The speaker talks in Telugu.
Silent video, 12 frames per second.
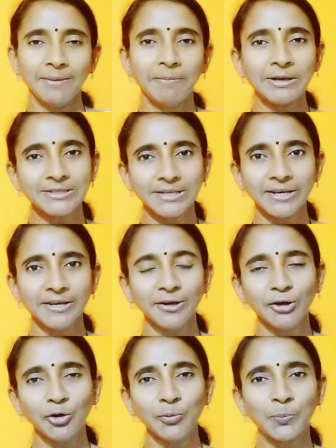మన
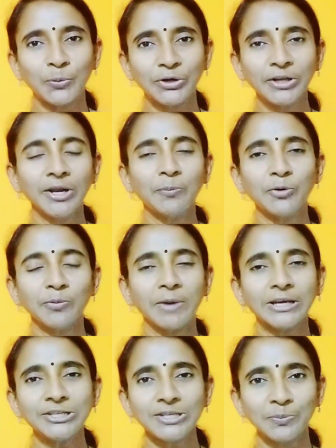శరీరంలో పుట్టినప్పుడు
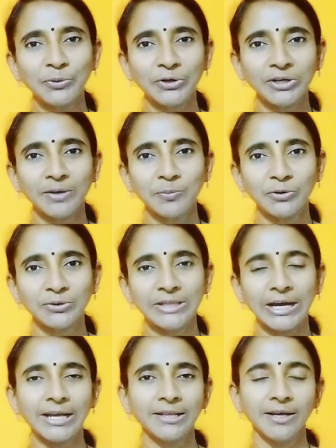మనిషి పుట్టినప్పుడు
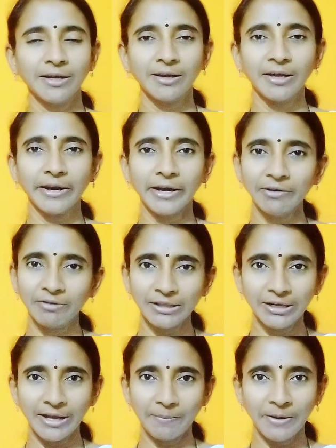దగ్గర దగ్గరగా రెండు
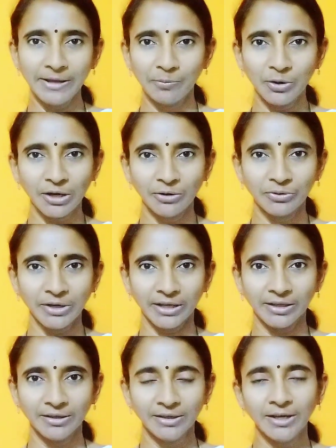వందల డెబ్బై ఎముకలు ఉంటాయి
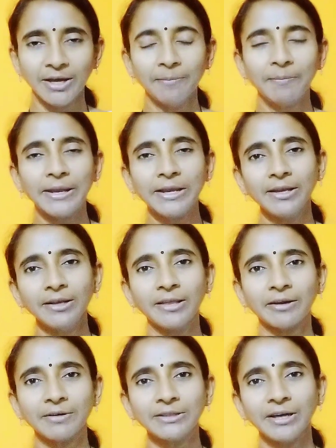పెరిగిన
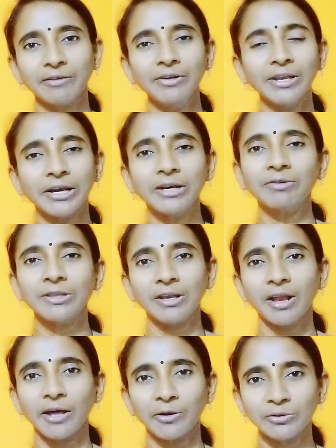తర్వాత అవి రెండు
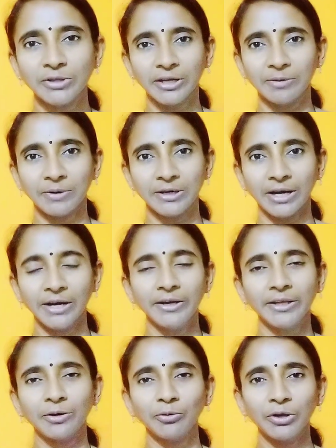వందల ఆరు అనమాట
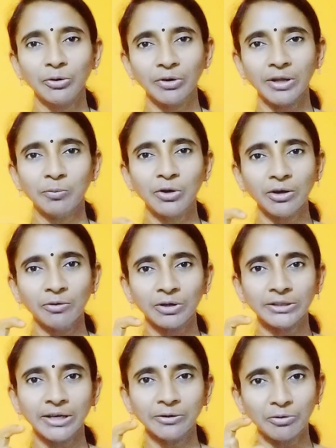అంటే కొన్ని కొన్ని ఎముకలు
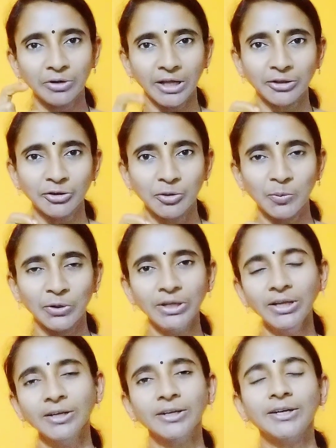ఒకదానికొకటి అతుకుపోయి
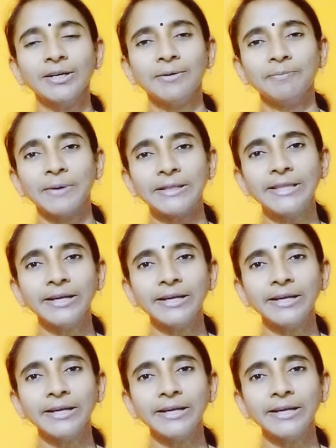పెద్ద